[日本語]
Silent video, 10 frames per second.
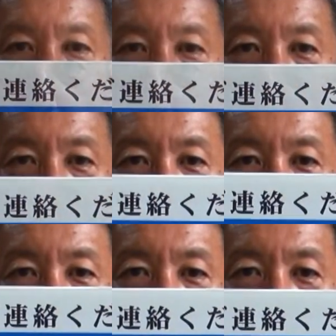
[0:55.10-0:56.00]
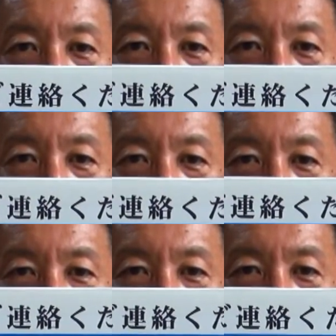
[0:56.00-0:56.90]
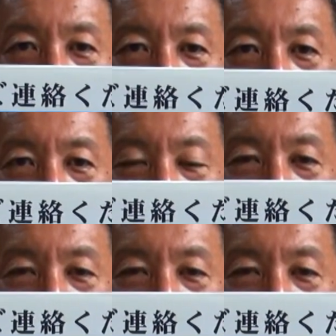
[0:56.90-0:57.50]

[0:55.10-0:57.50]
はい、秋総裁のお問い合わせは広島